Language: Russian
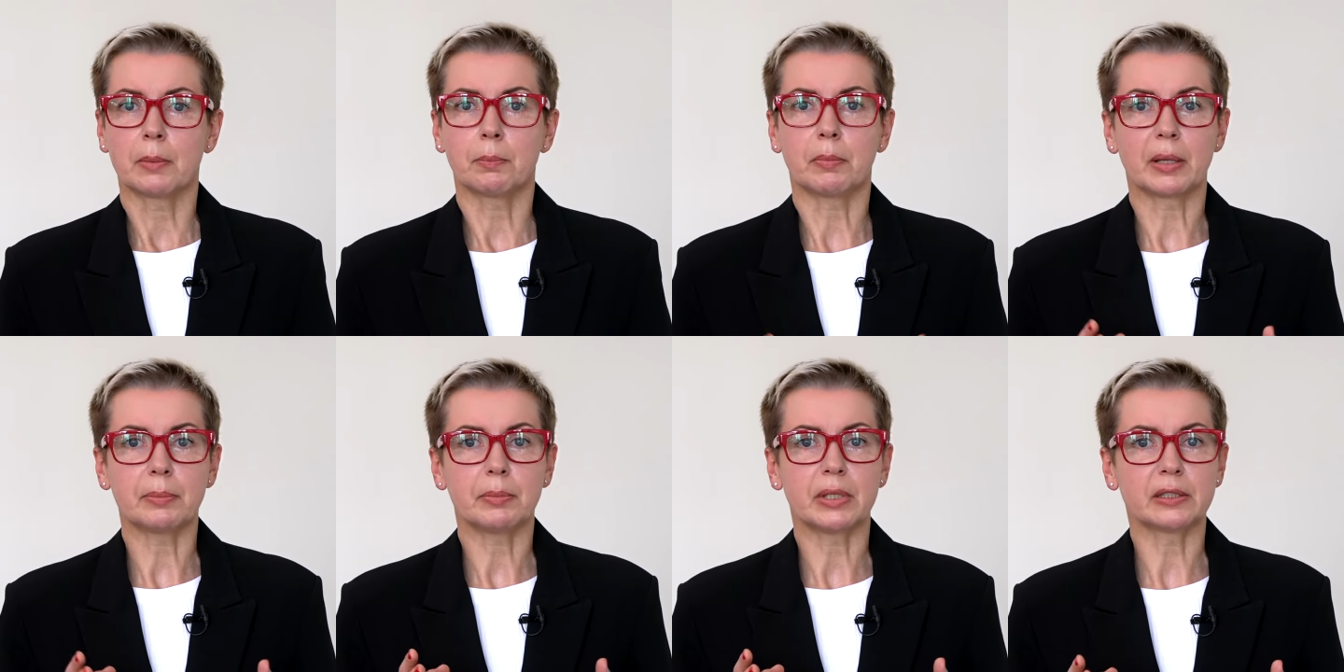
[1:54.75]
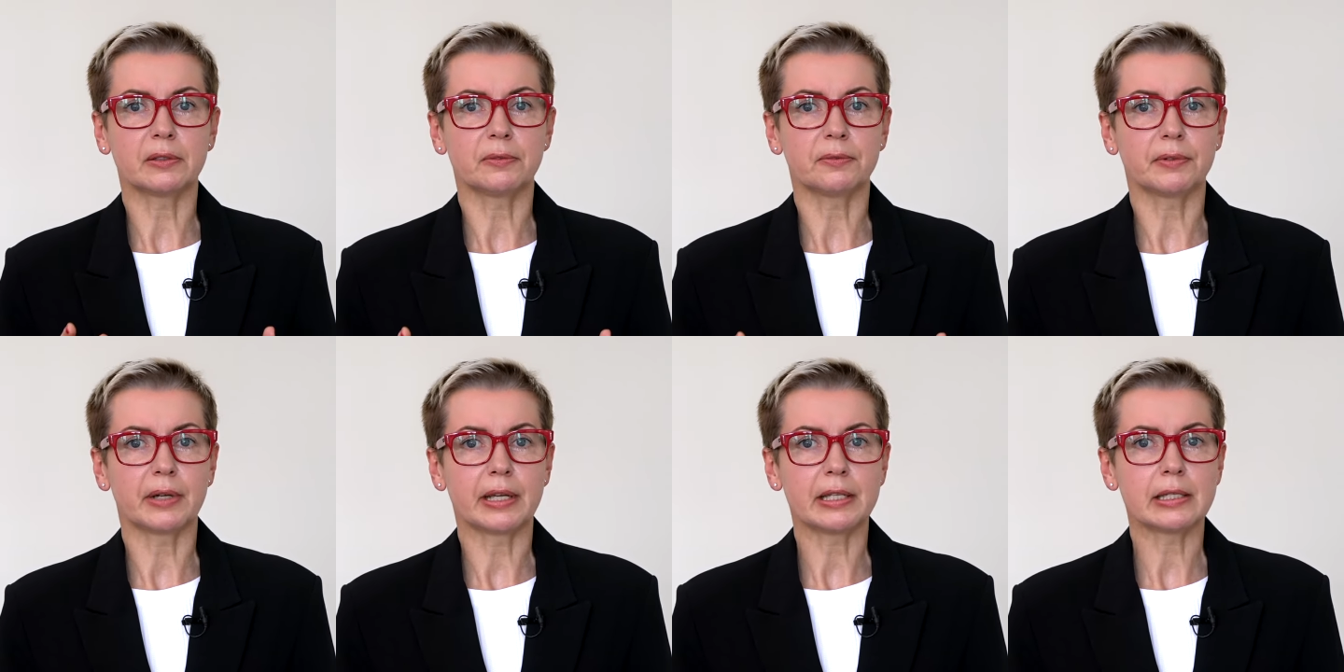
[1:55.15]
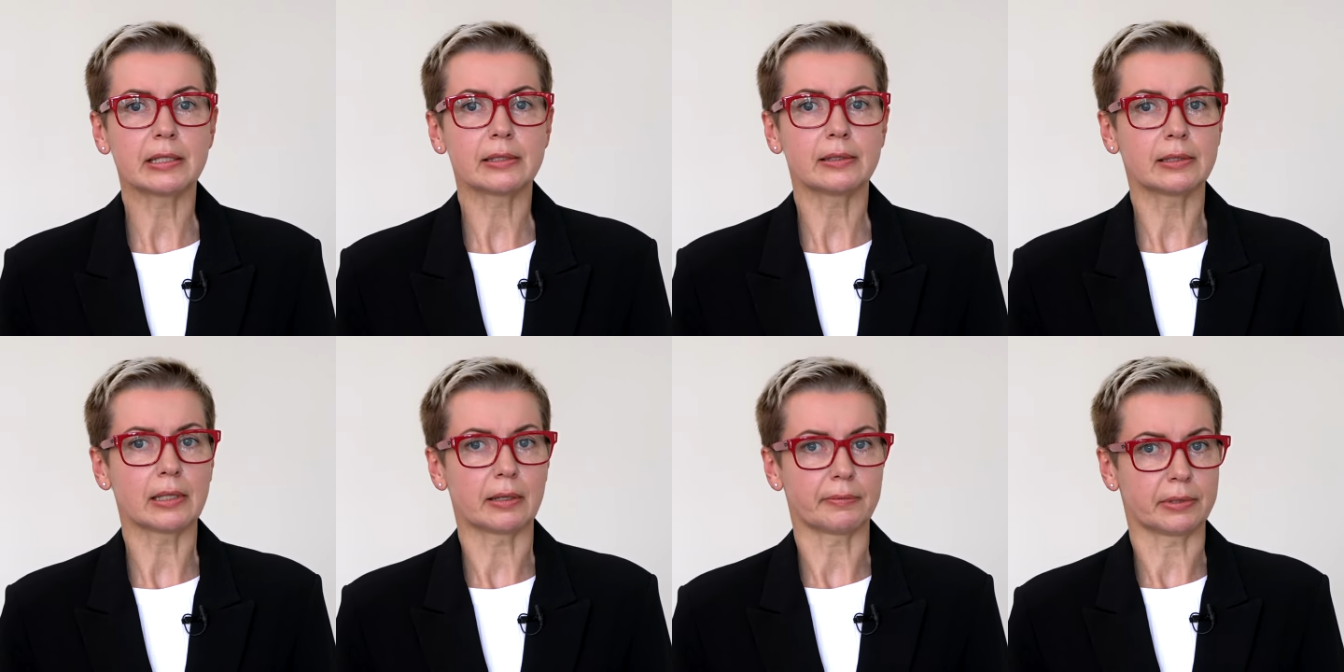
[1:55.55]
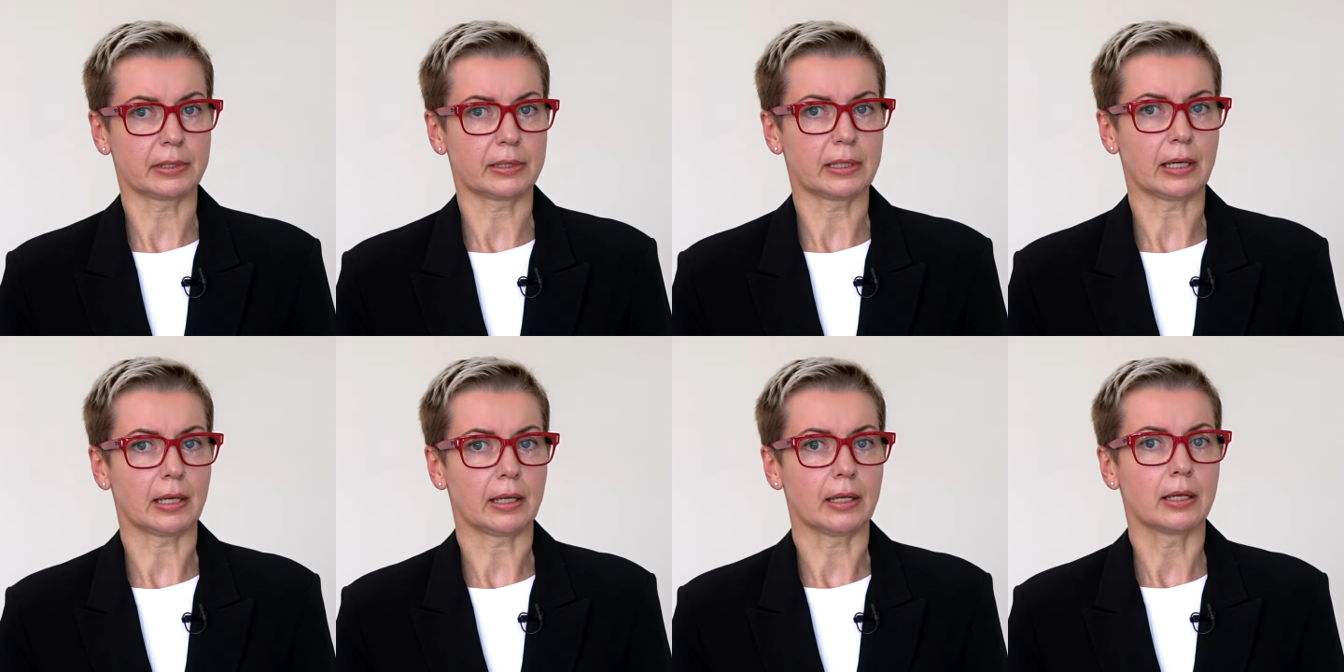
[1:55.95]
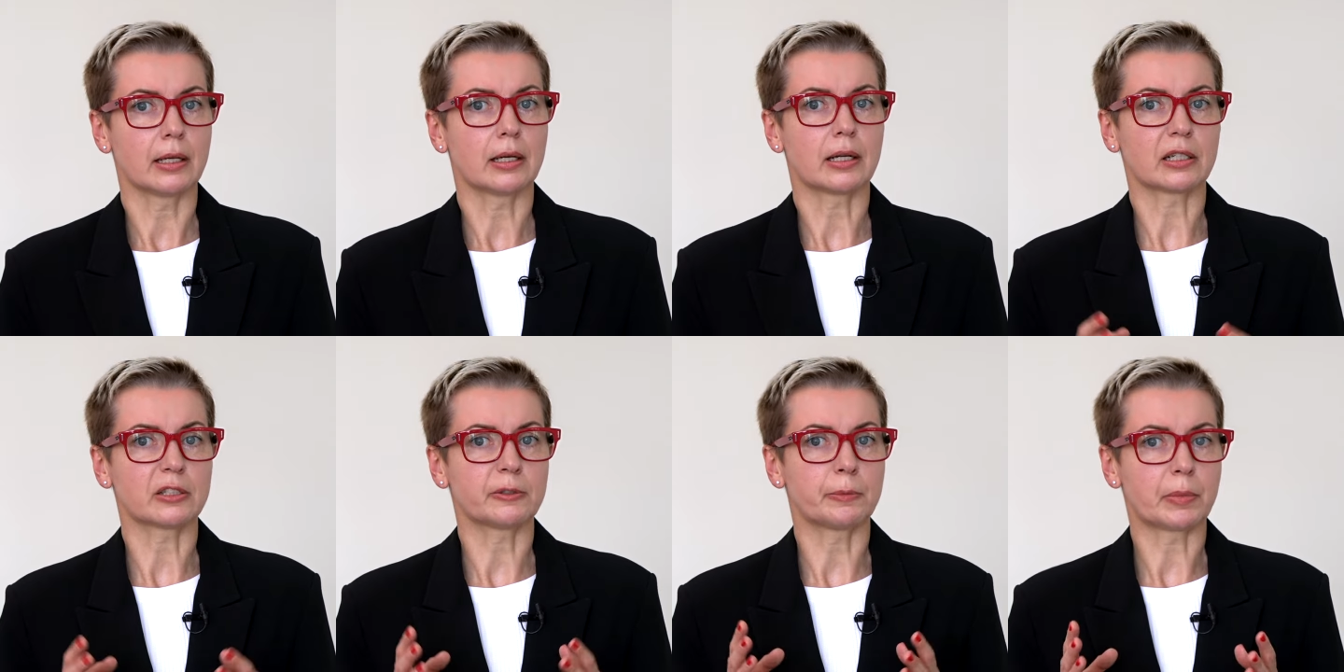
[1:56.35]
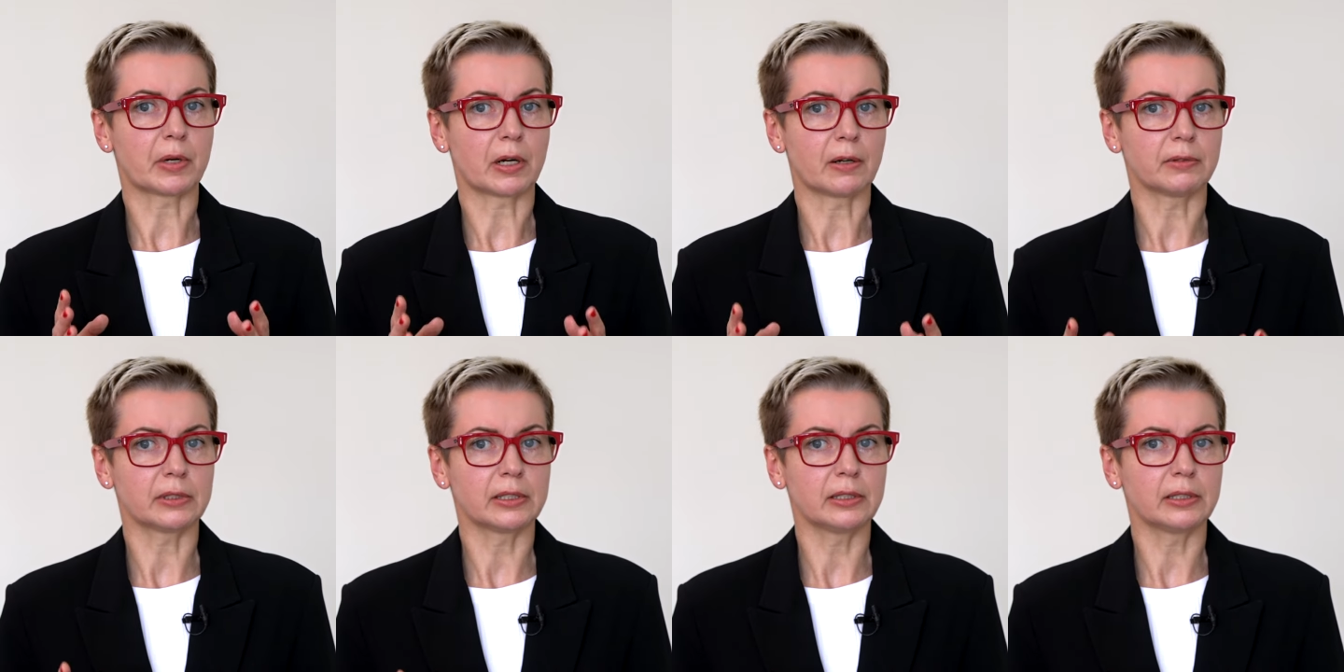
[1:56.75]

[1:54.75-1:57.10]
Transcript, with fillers: победа в войне с Австрией, расправа